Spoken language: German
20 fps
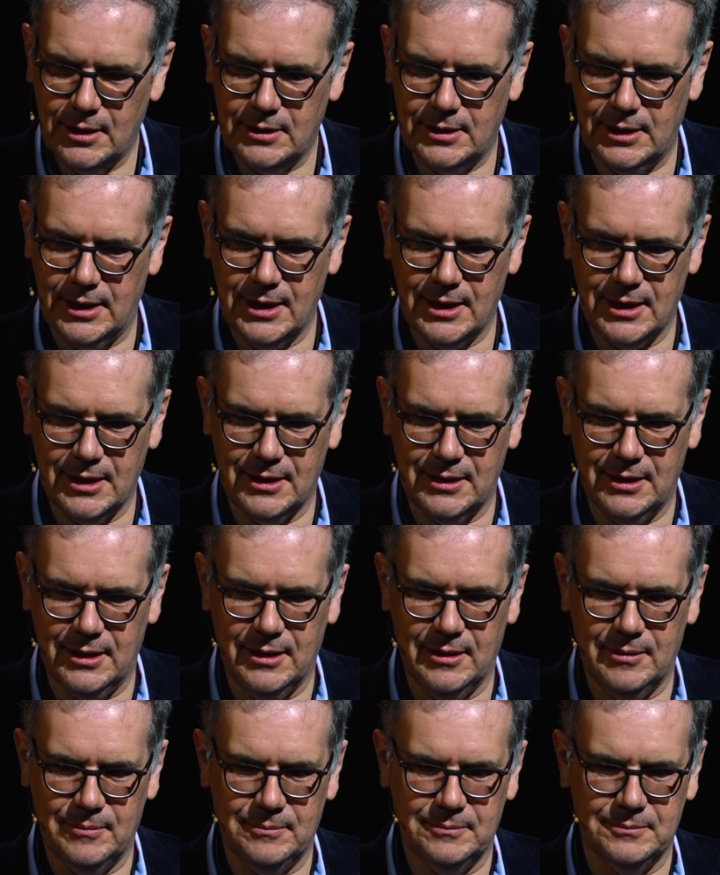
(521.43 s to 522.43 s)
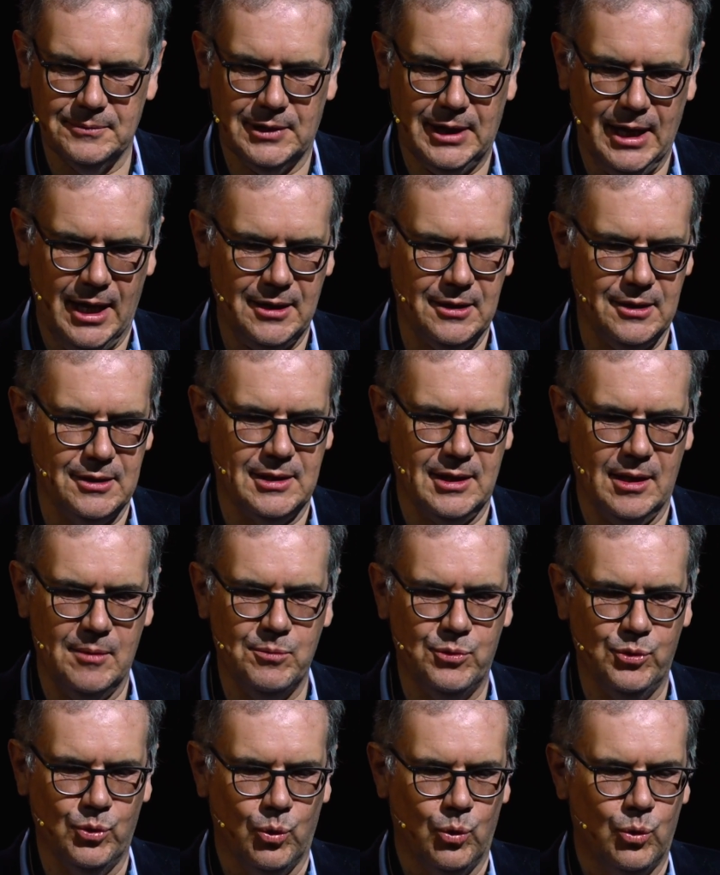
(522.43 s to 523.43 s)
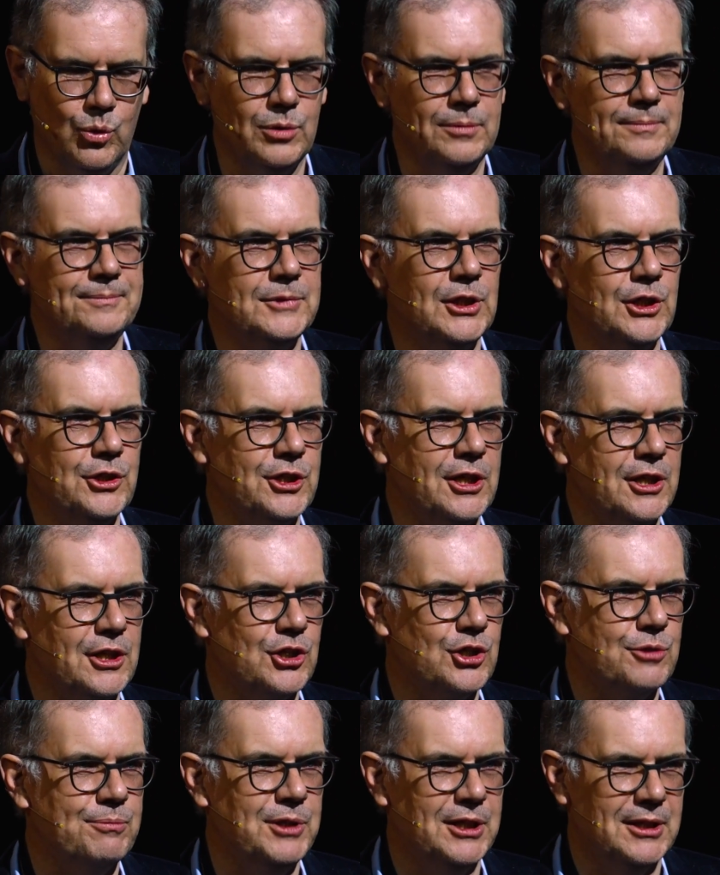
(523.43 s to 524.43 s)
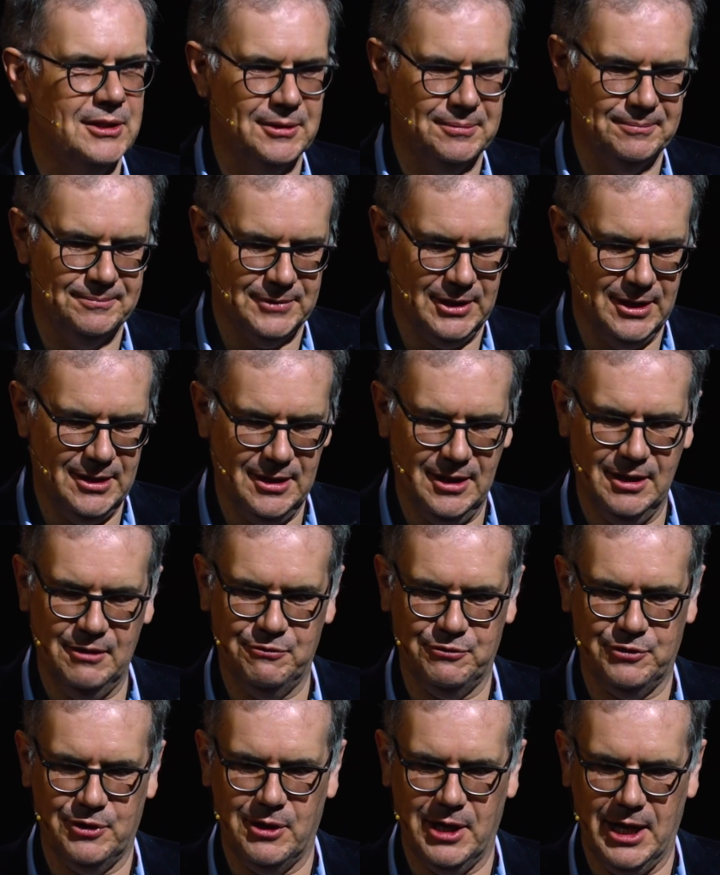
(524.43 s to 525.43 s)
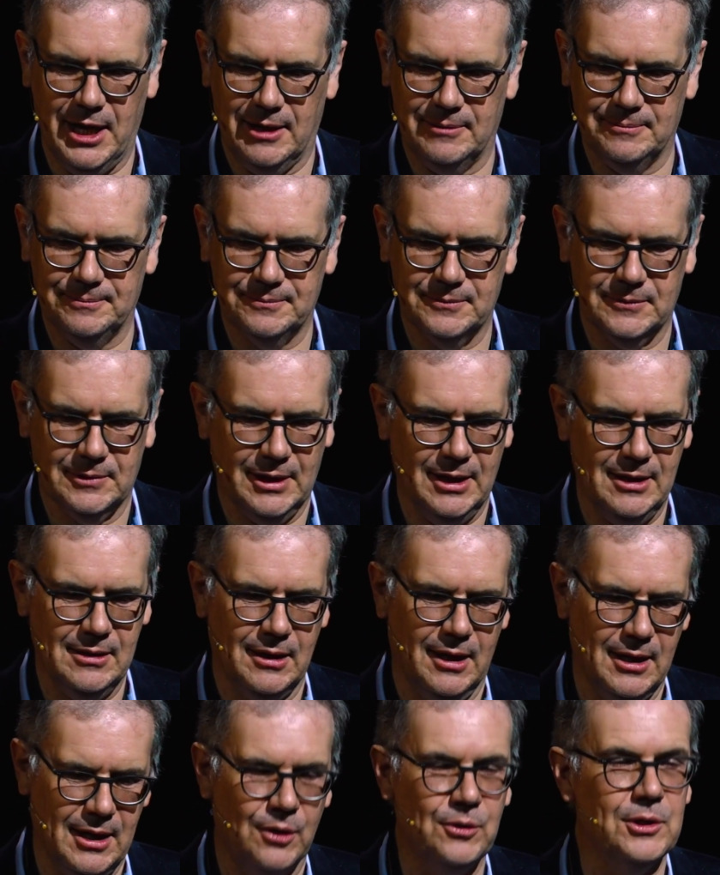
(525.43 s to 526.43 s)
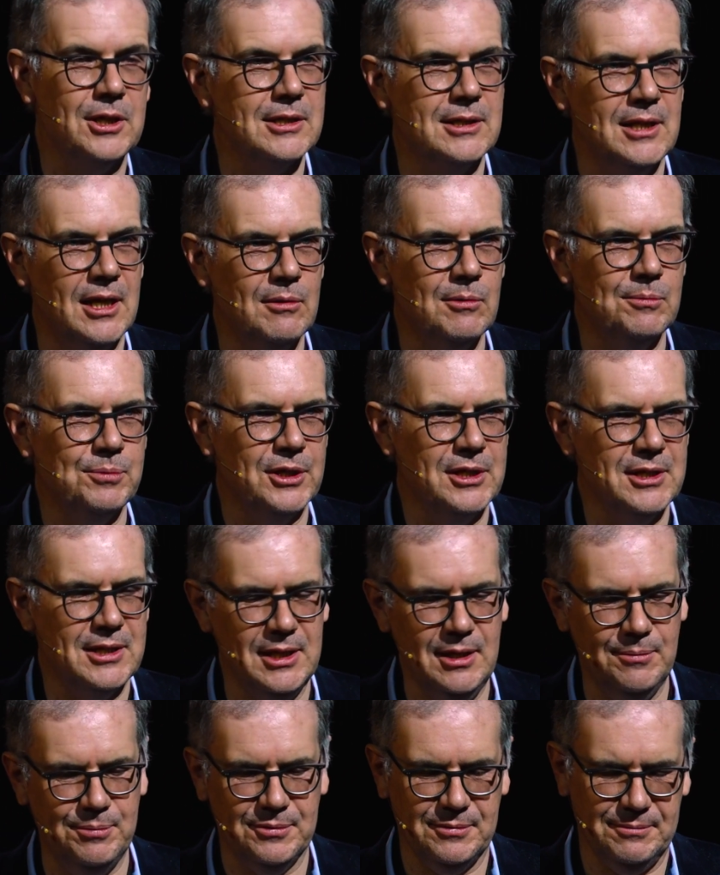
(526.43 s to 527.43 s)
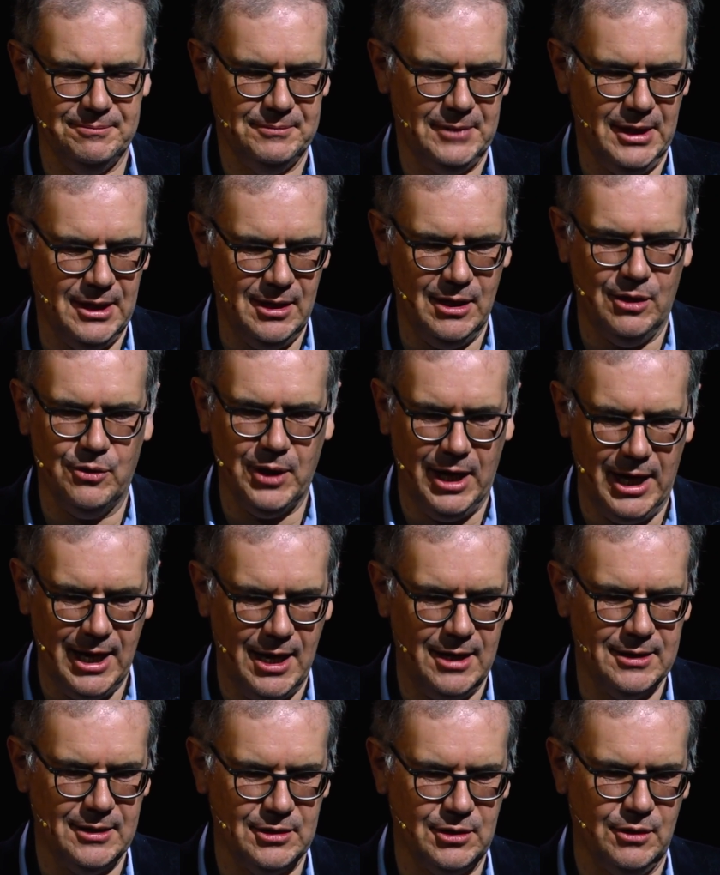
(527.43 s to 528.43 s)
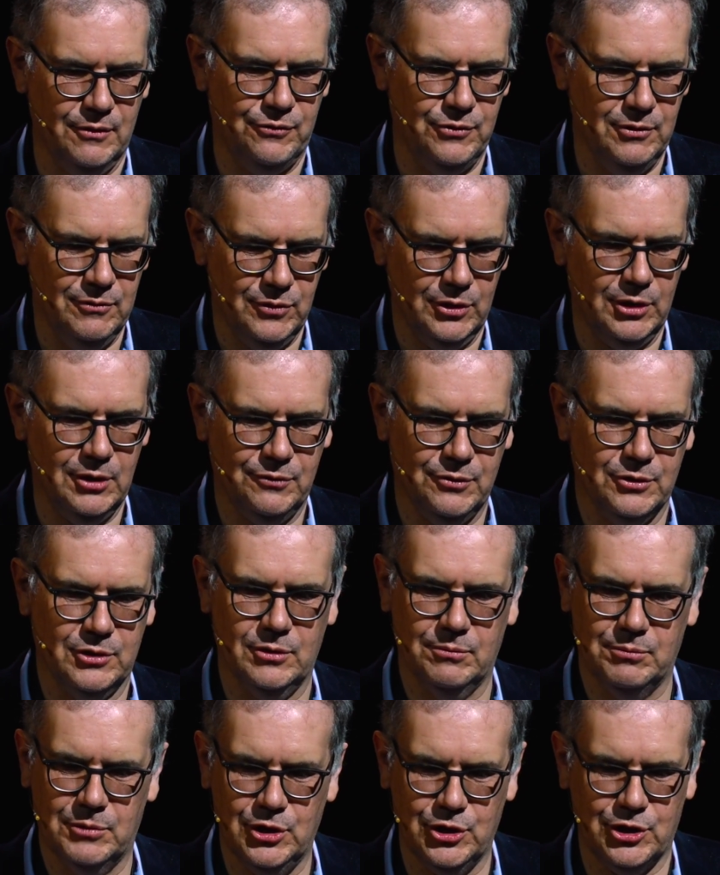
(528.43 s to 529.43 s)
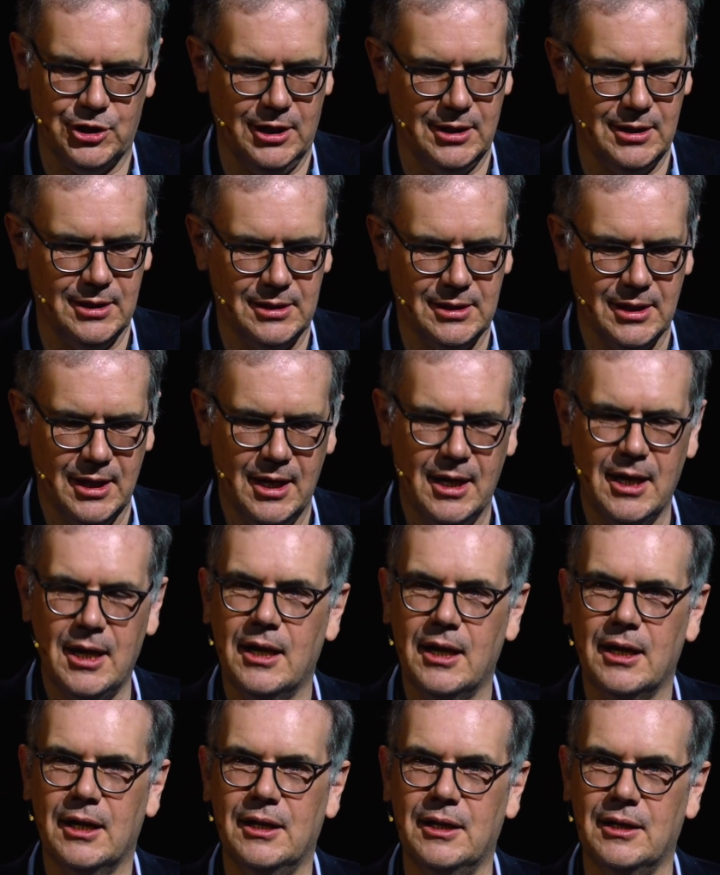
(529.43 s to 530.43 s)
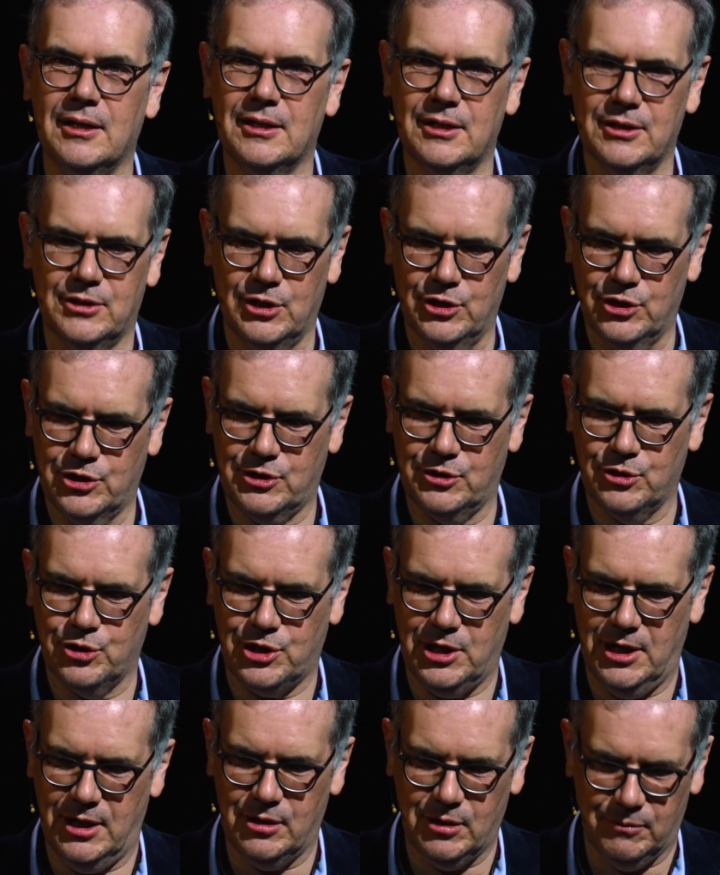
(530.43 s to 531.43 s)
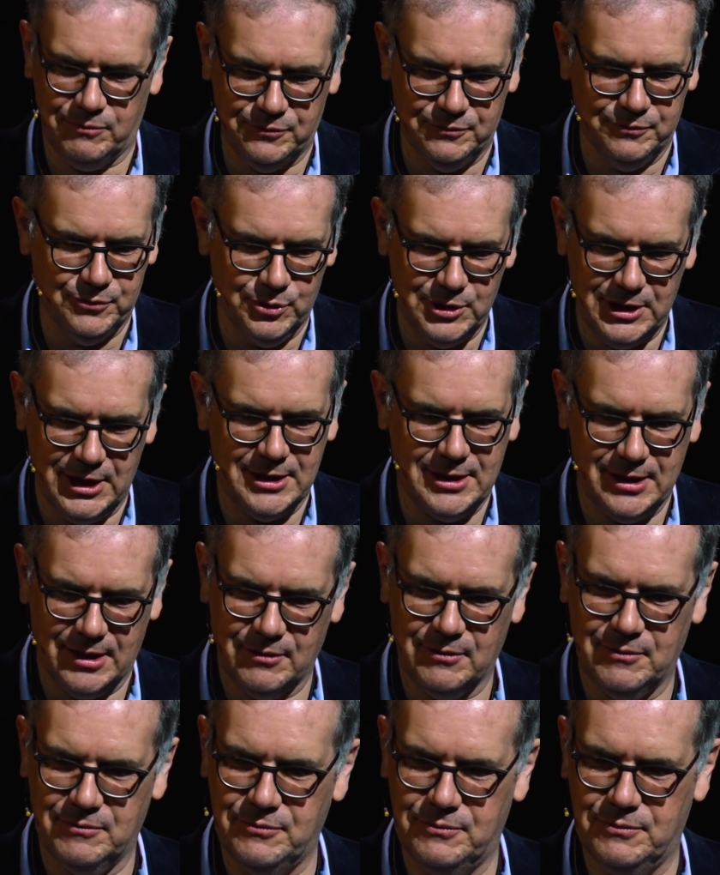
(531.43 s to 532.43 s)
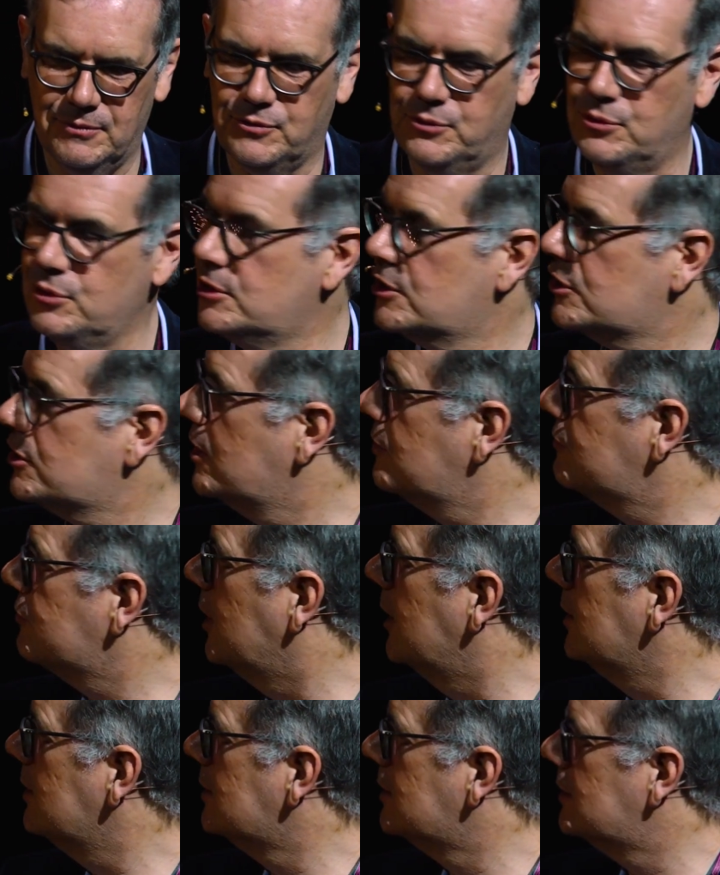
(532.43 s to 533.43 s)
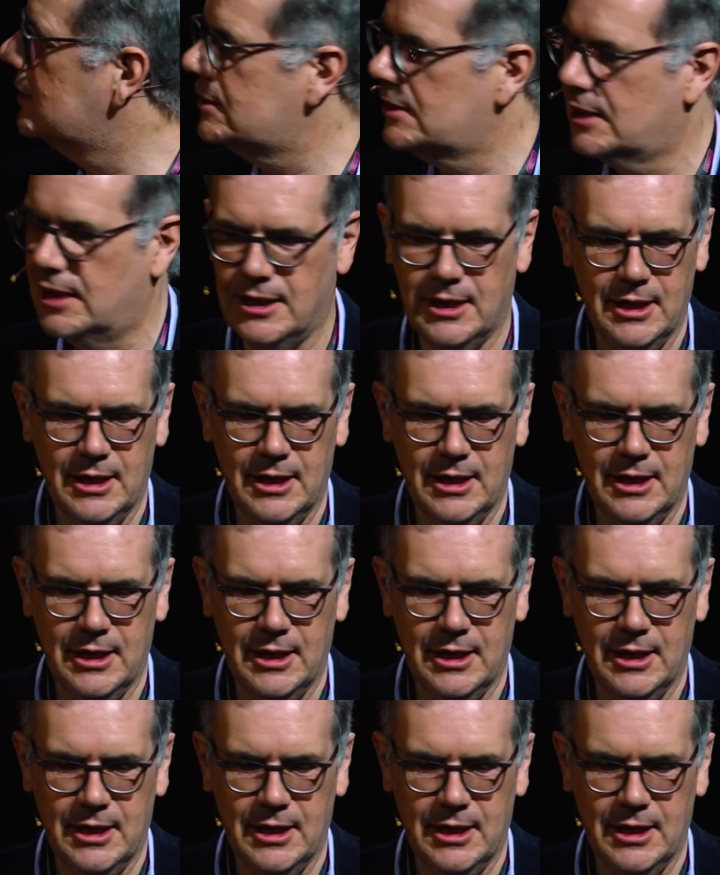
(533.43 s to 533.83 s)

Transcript: der ähm, gerne in seinem Büro Tischtennis spielt, ja, in VR. Ja, genau dasselbe Prinzip. Ja, auch er hat das Gefühl, wirklich vor so einem Tischtennis äh, Tisch zu stehen, obwohl der da physisch nicht vorhanden ist.